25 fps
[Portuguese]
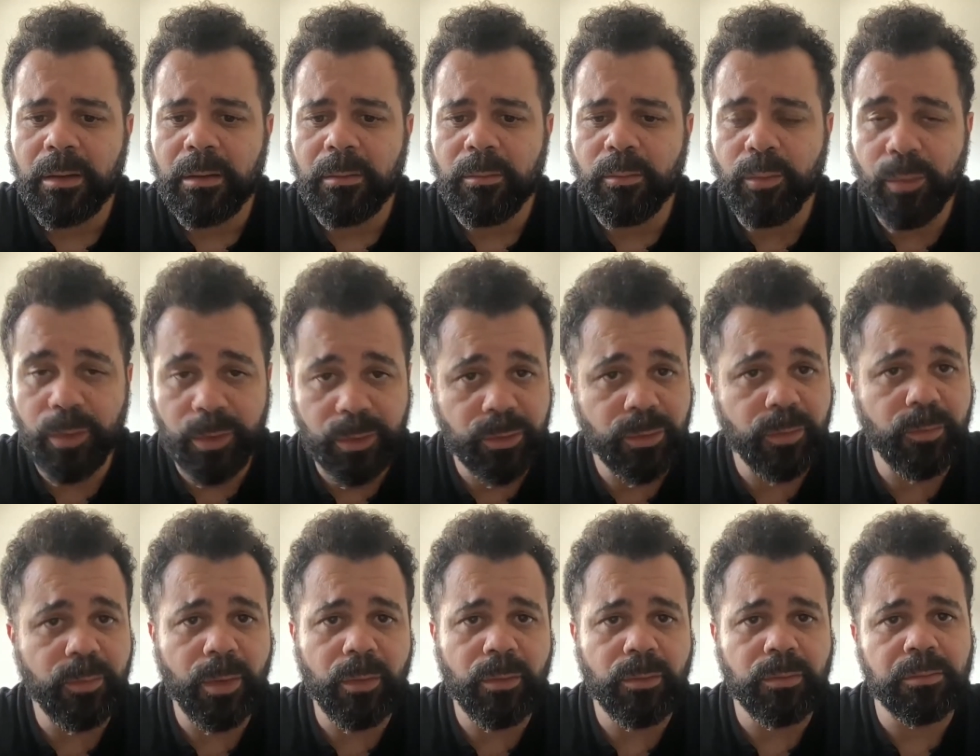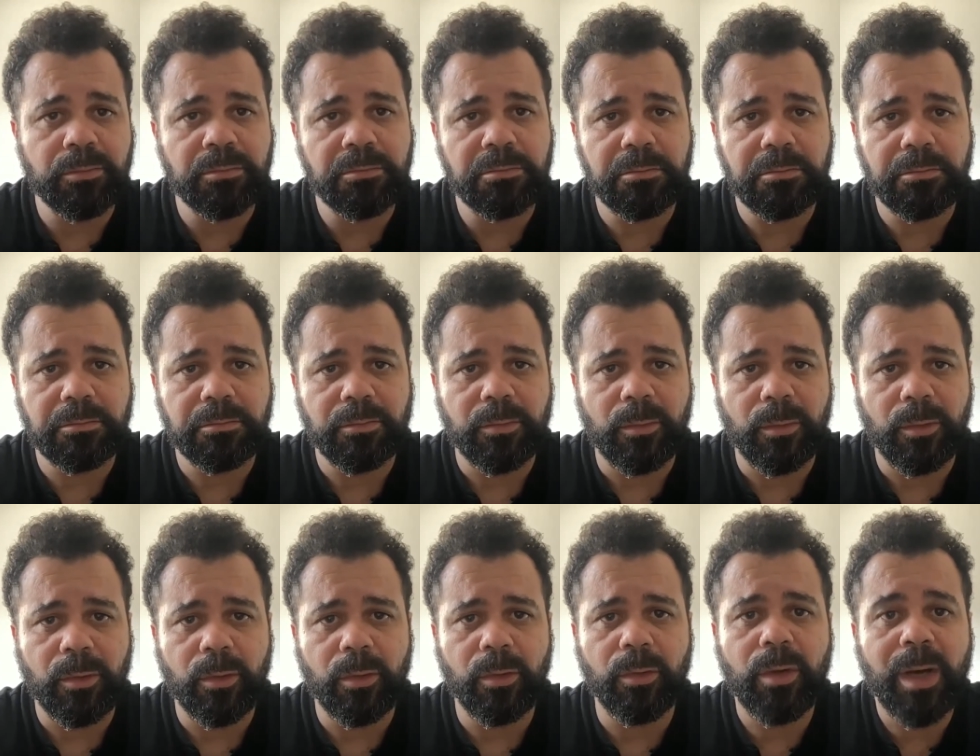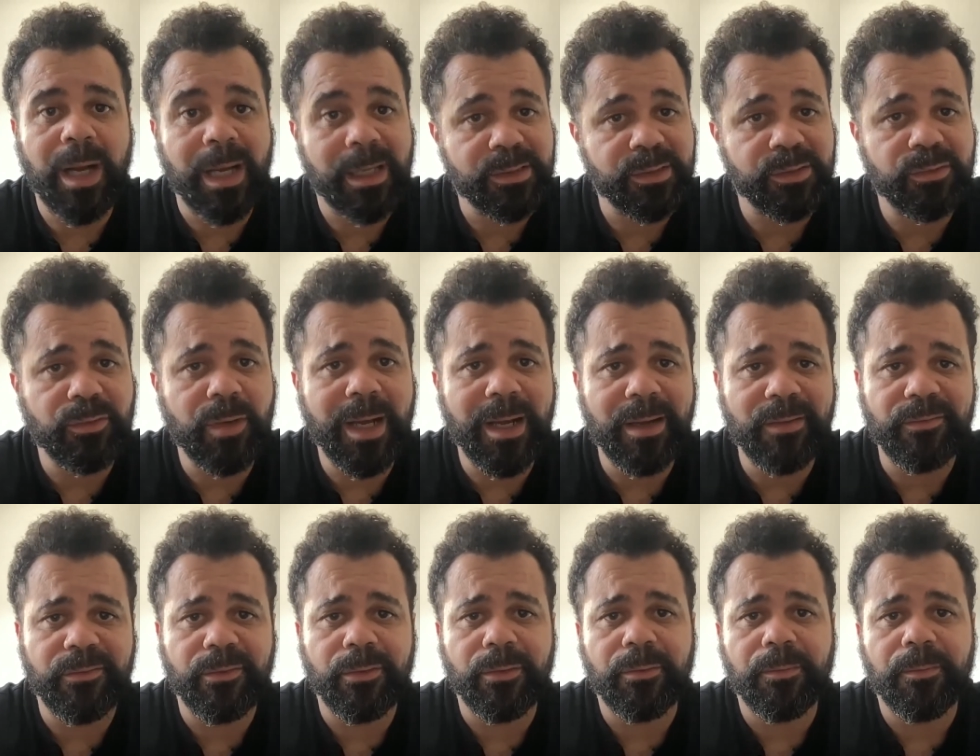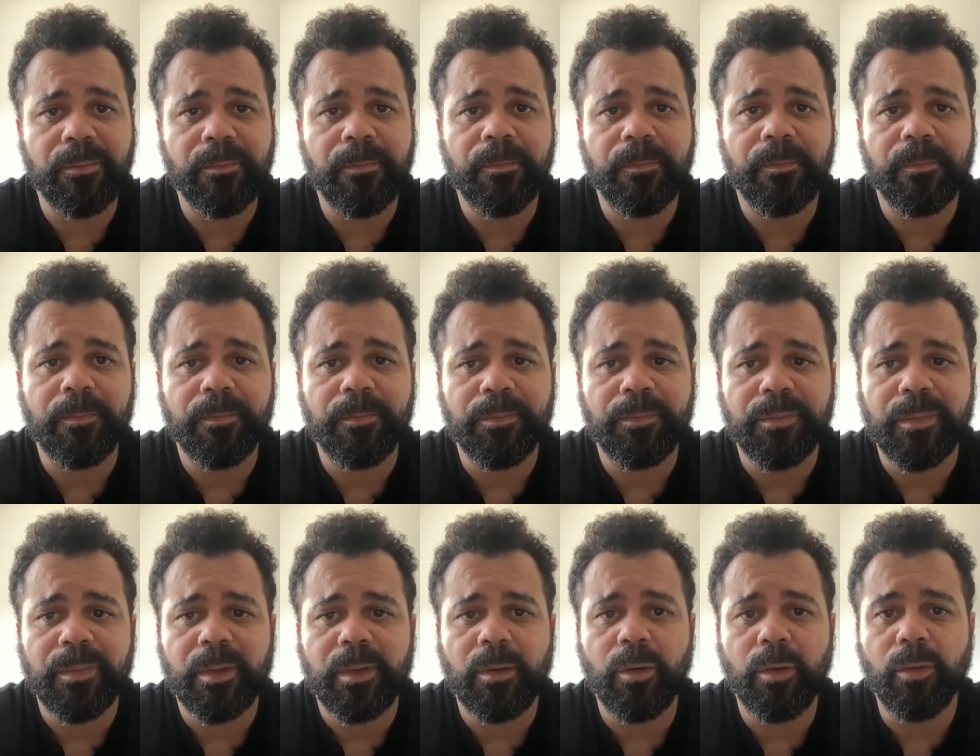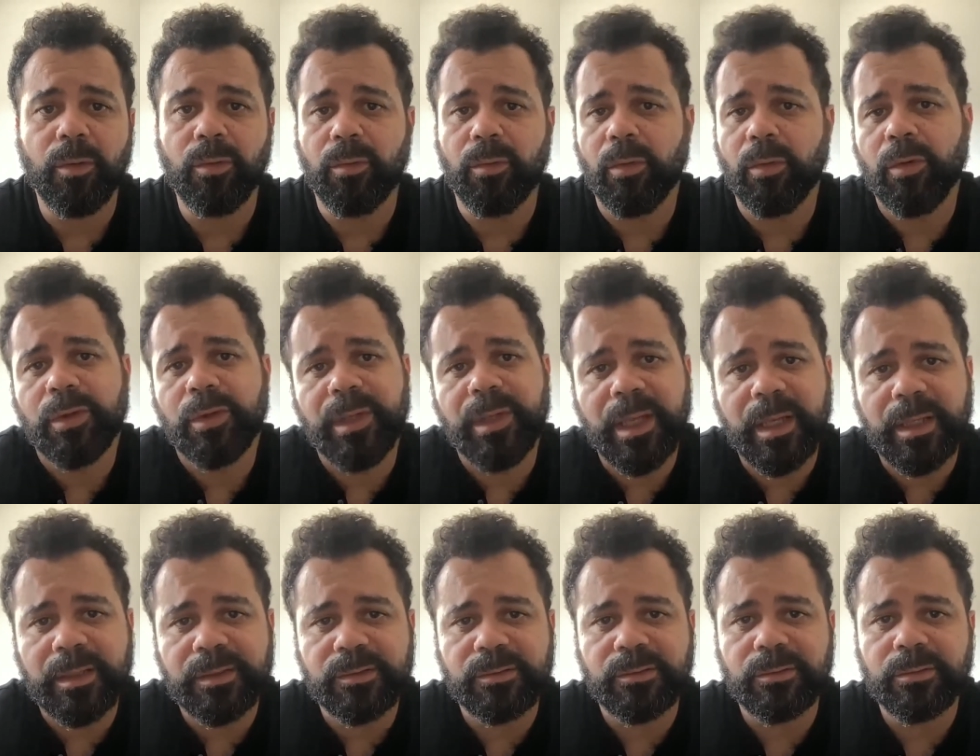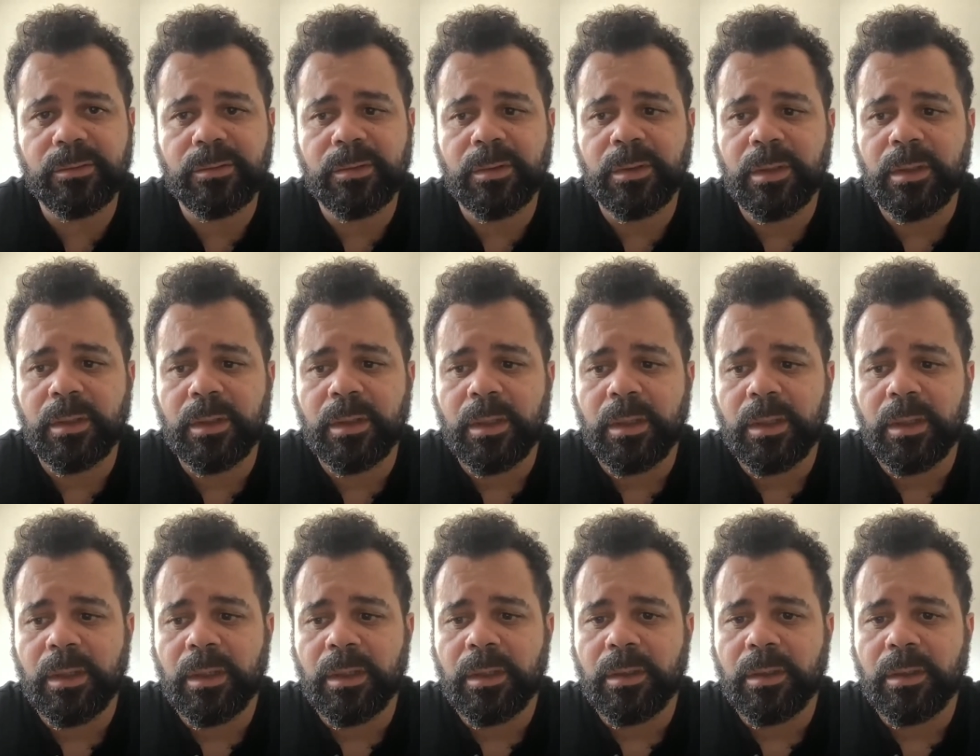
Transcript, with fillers: muito bom, ou razoável, ou honesto.